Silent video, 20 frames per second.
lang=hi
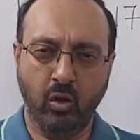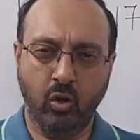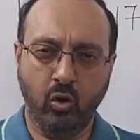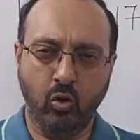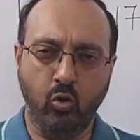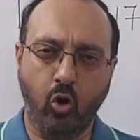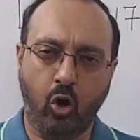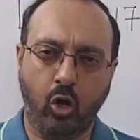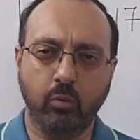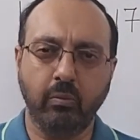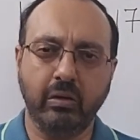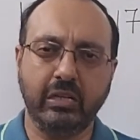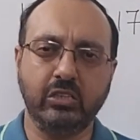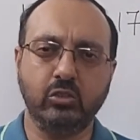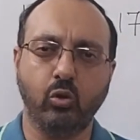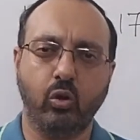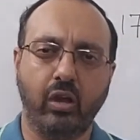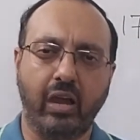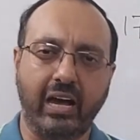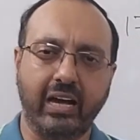नॉर्मली जो
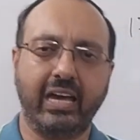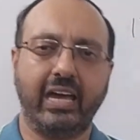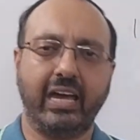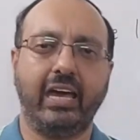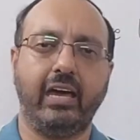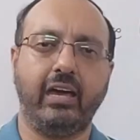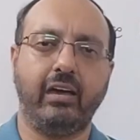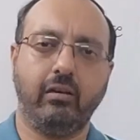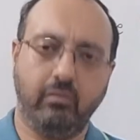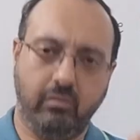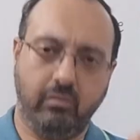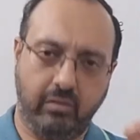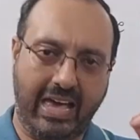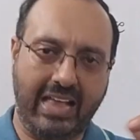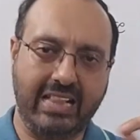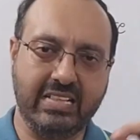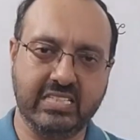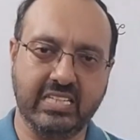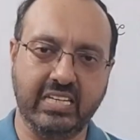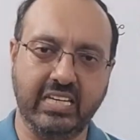लक है
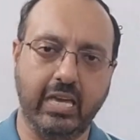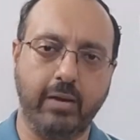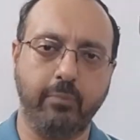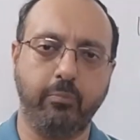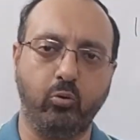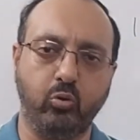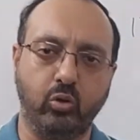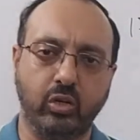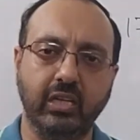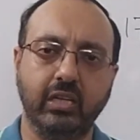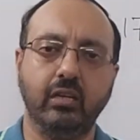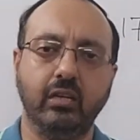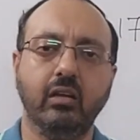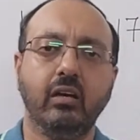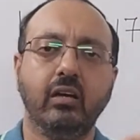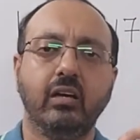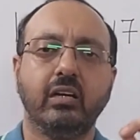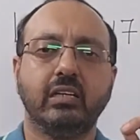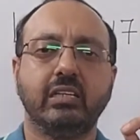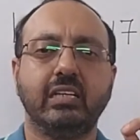एलसीके प्रोटीन
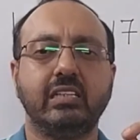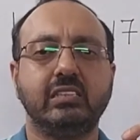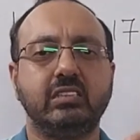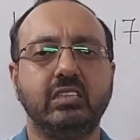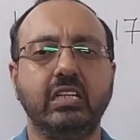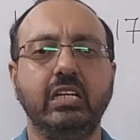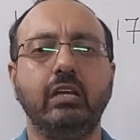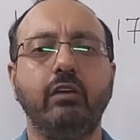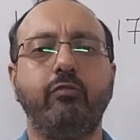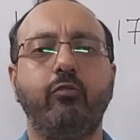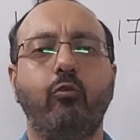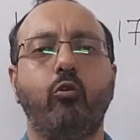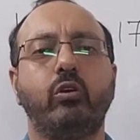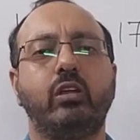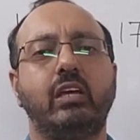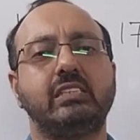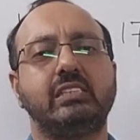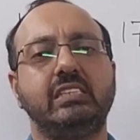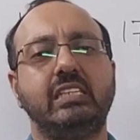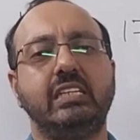ये सी फोर या
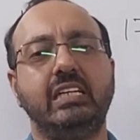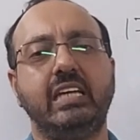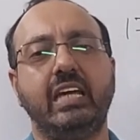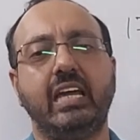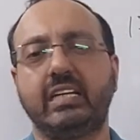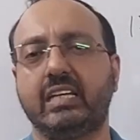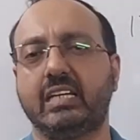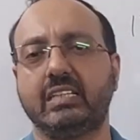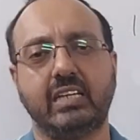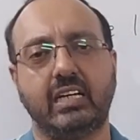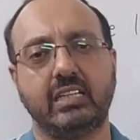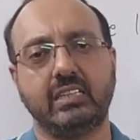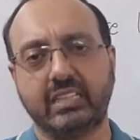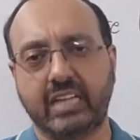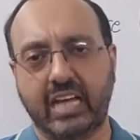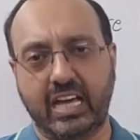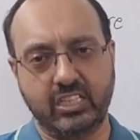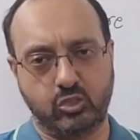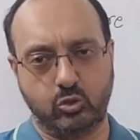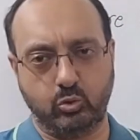सी के साथ
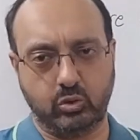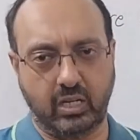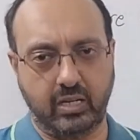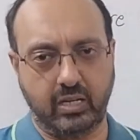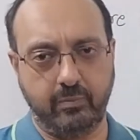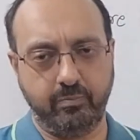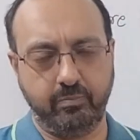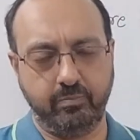अटैच होता है